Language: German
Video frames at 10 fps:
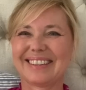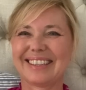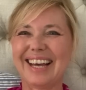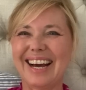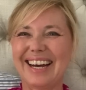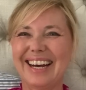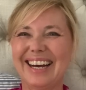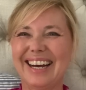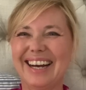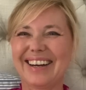Na,
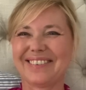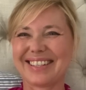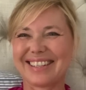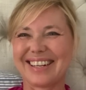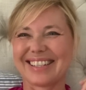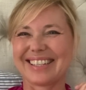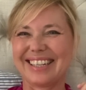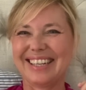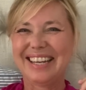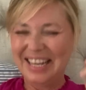was sagen
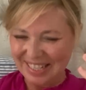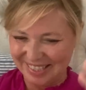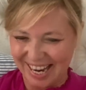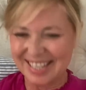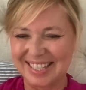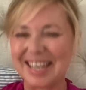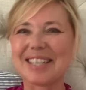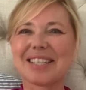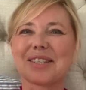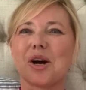Sie? Das
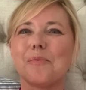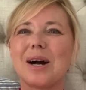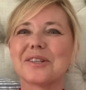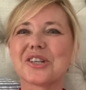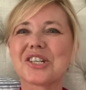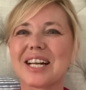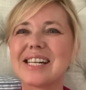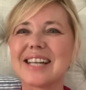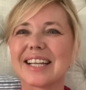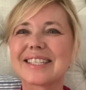ist doch mal eine
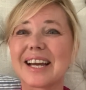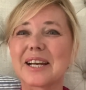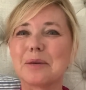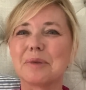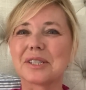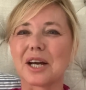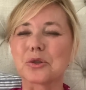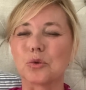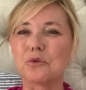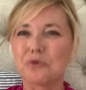Stellenanzeige mit Hand
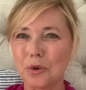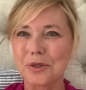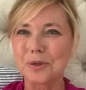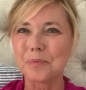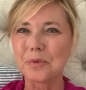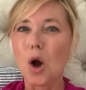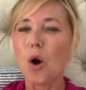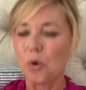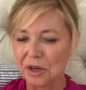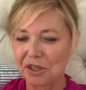und Fuß.
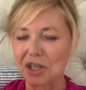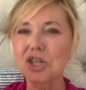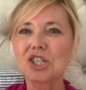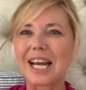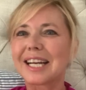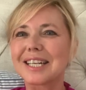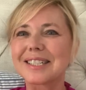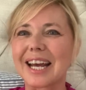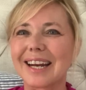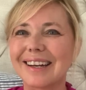Und die schenke ich
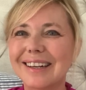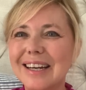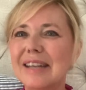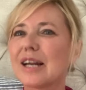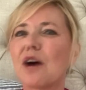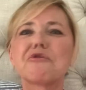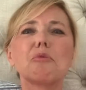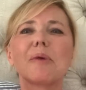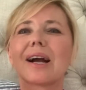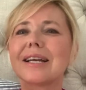denen. Dafür
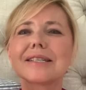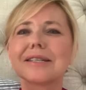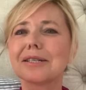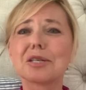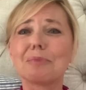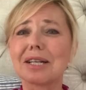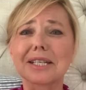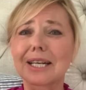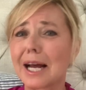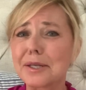berechne ich nicht mal die
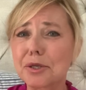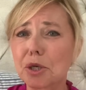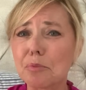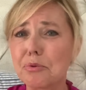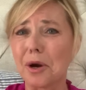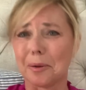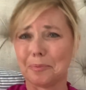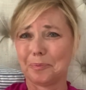kleinste Gebühr.